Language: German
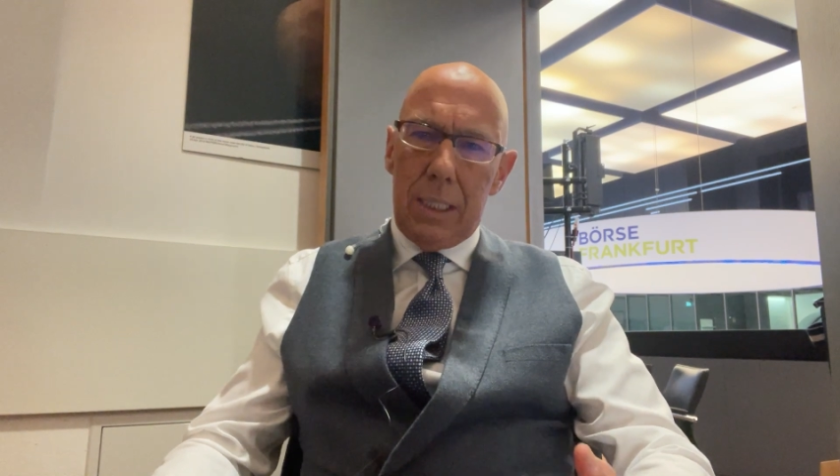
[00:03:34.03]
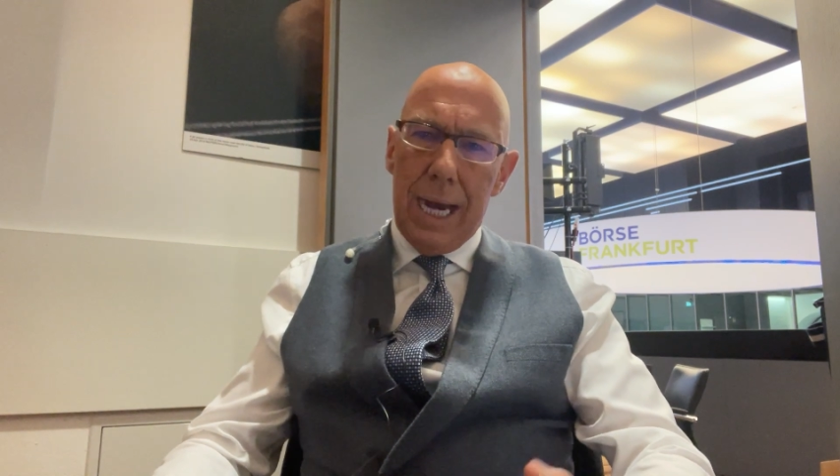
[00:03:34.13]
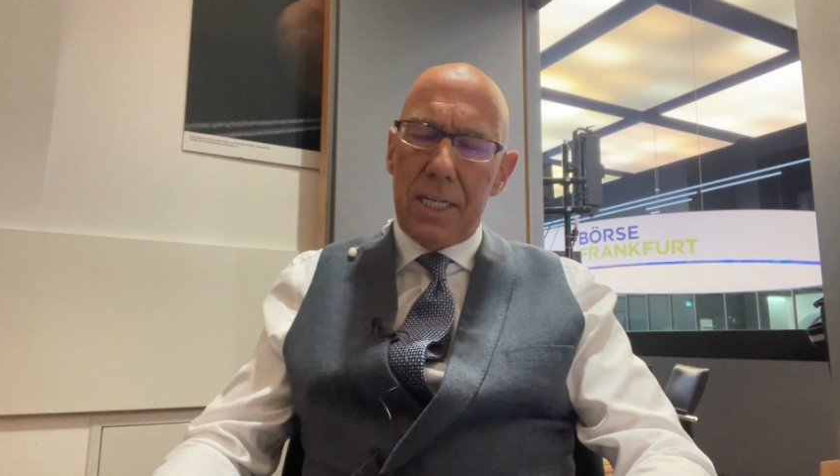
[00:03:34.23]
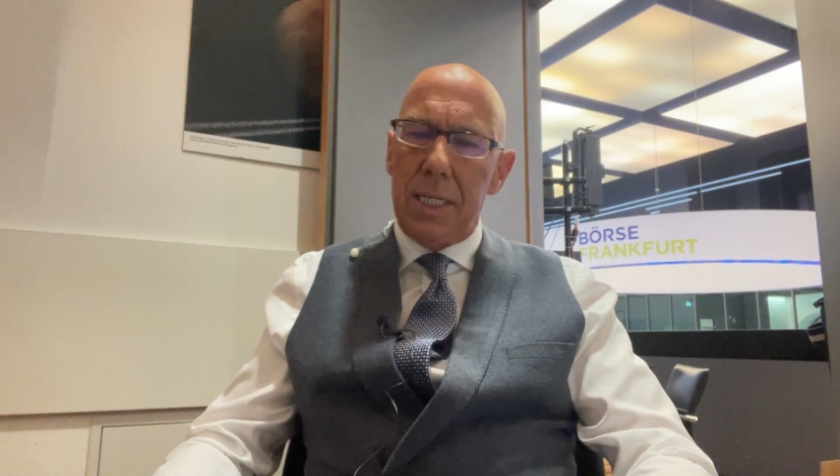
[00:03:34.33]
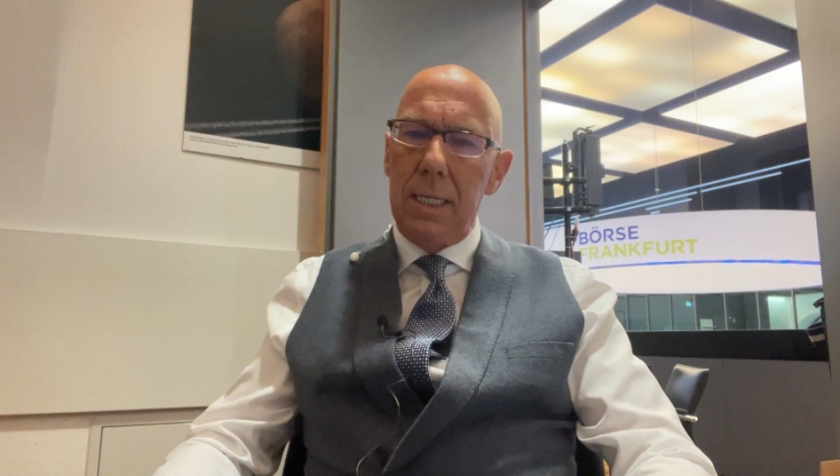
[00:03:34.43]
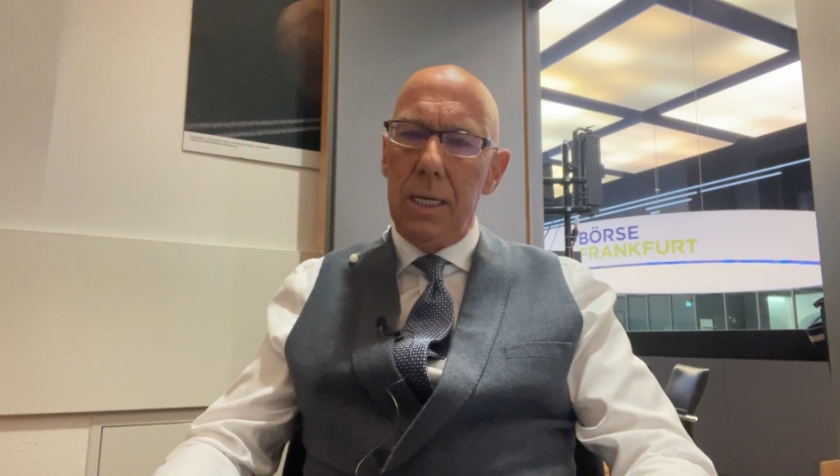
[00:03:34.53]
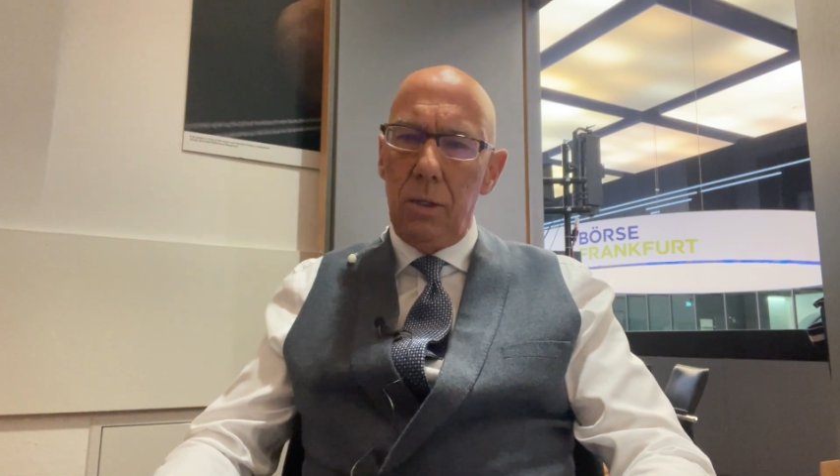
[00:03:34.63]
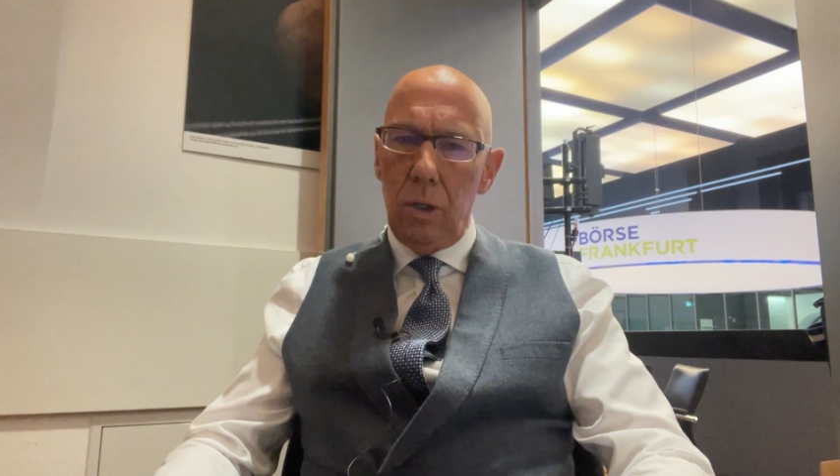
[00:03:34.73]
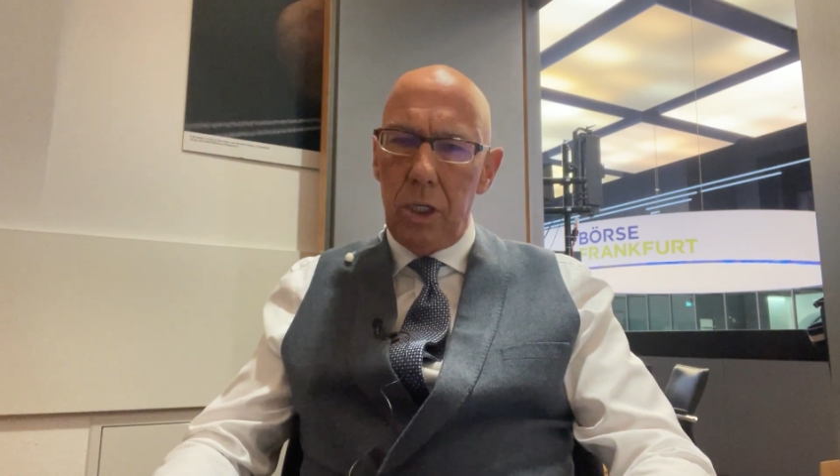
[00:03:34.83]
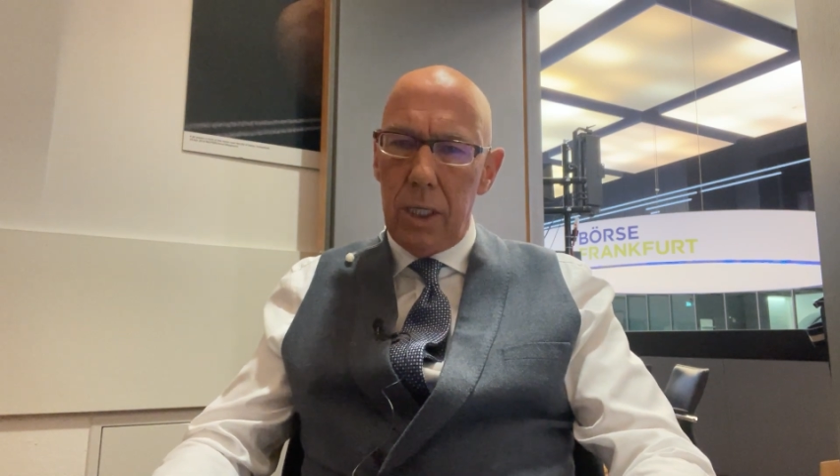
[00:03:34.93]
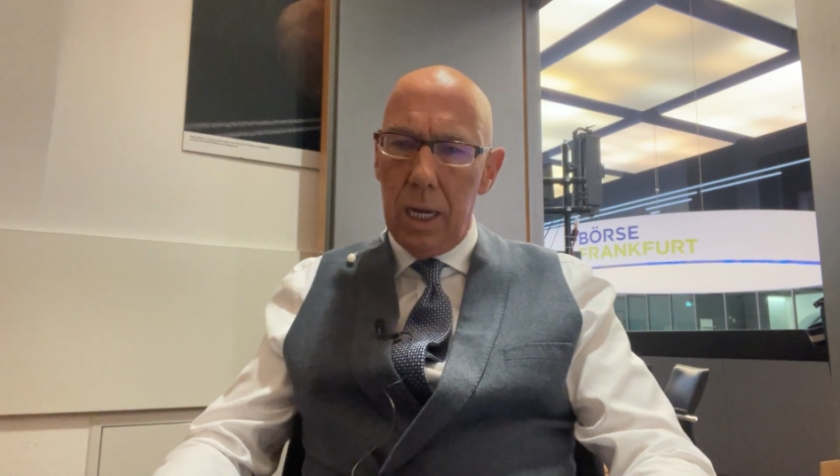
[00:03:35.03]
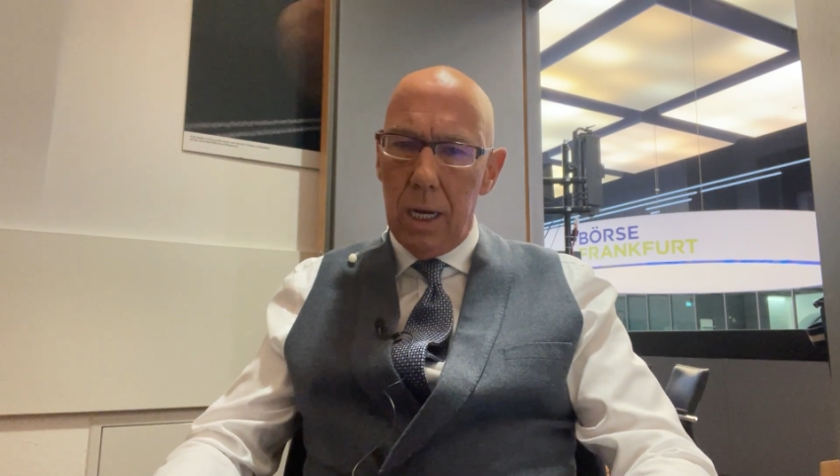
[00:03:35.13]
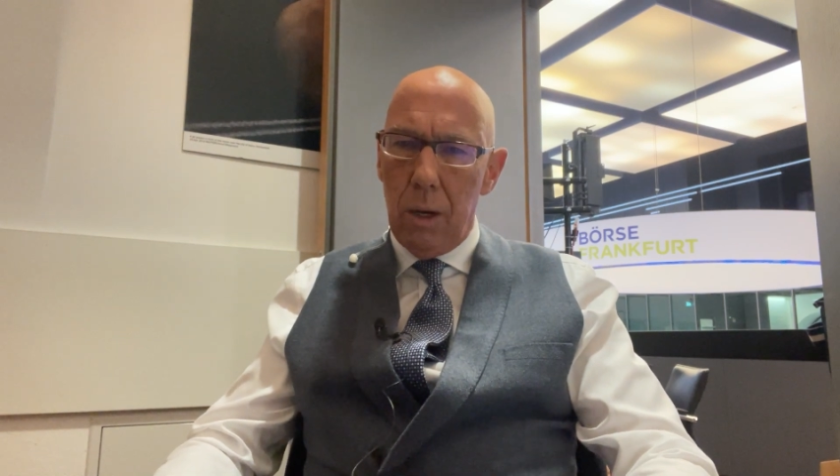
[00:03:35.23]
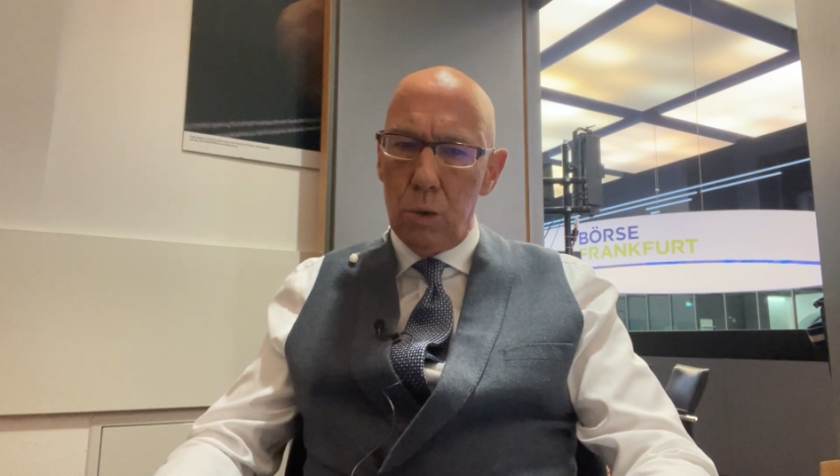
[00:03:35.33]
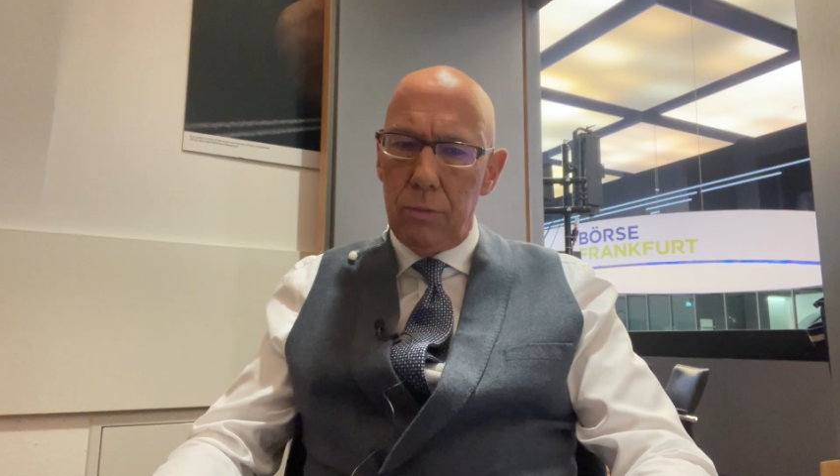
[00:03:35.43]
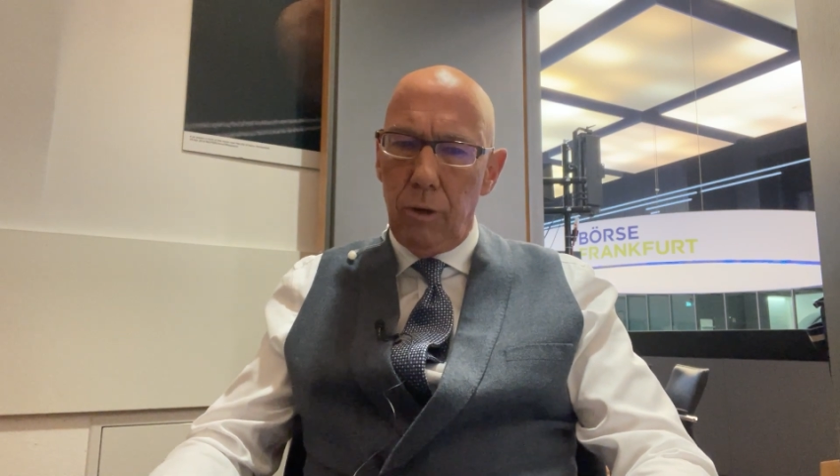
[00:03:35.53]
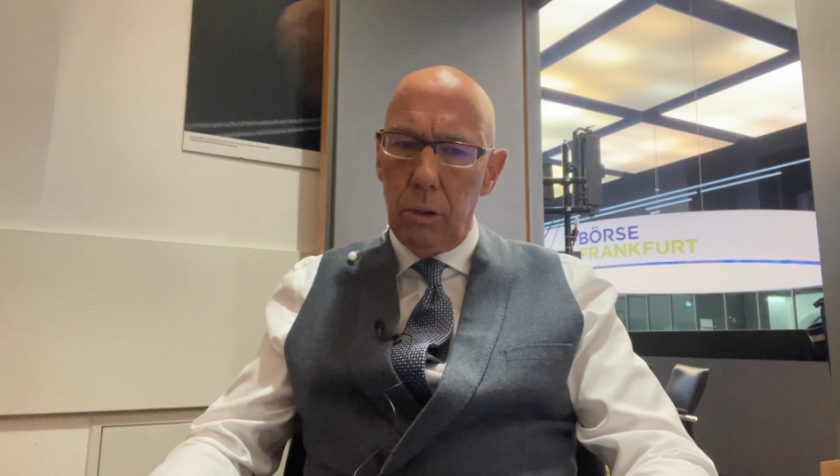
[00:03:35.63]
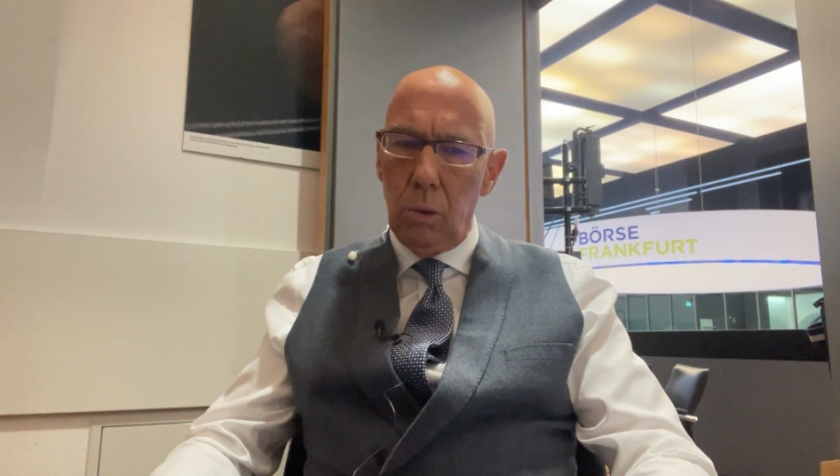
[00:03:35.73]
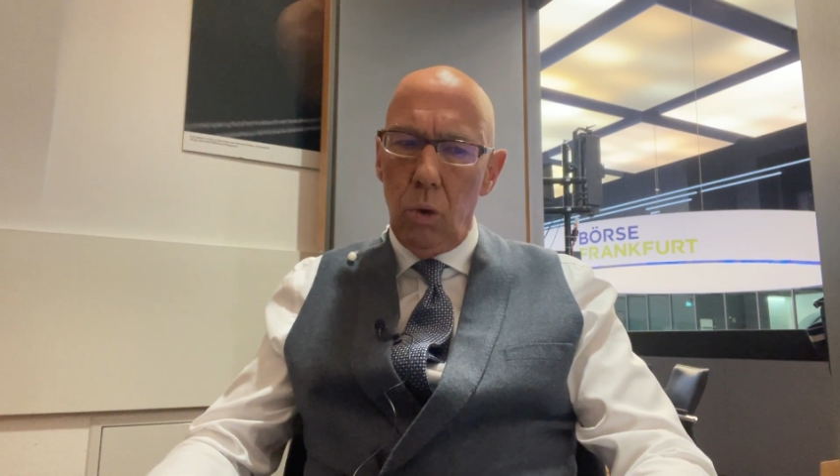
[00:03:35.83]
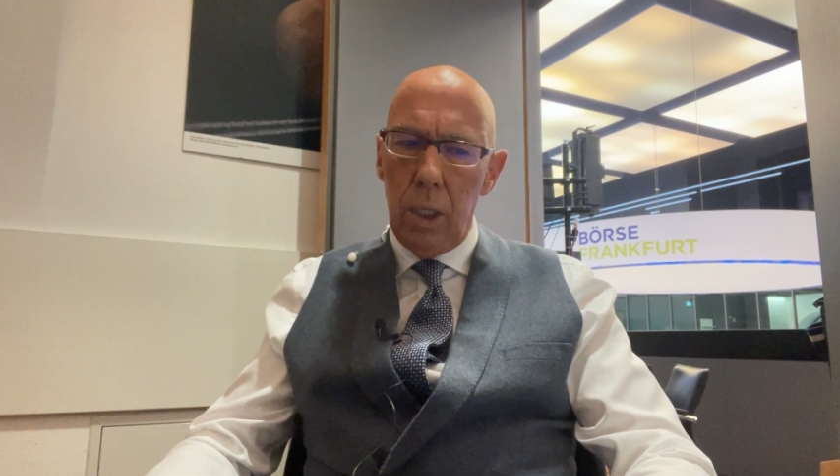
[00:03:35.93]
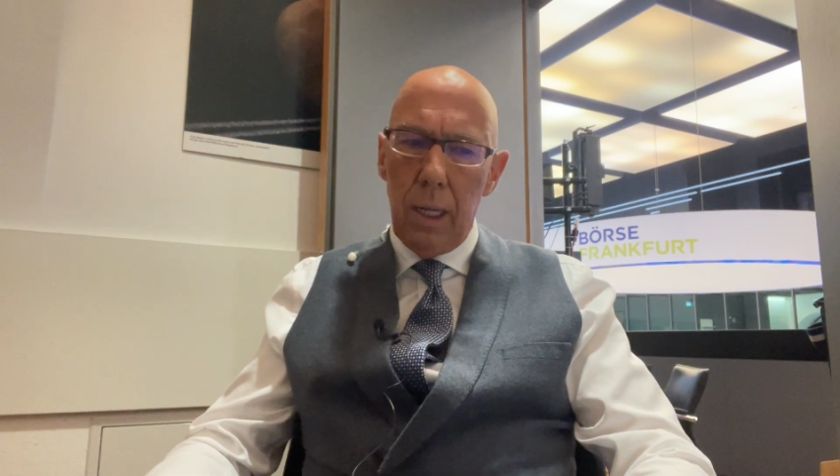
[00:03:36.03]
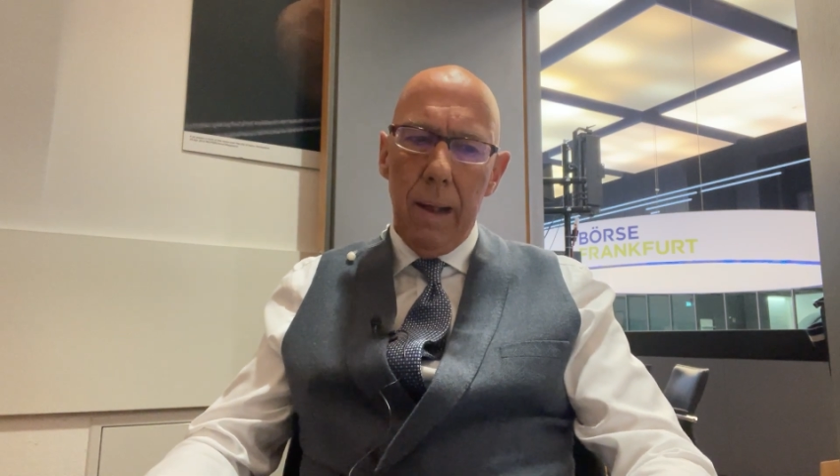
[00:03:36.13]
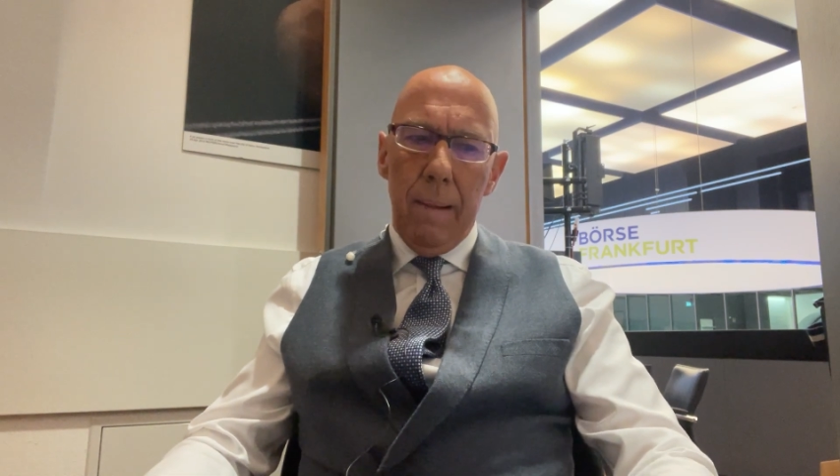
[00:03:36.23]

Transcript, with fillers: Das sind natürlich die Herausforderungen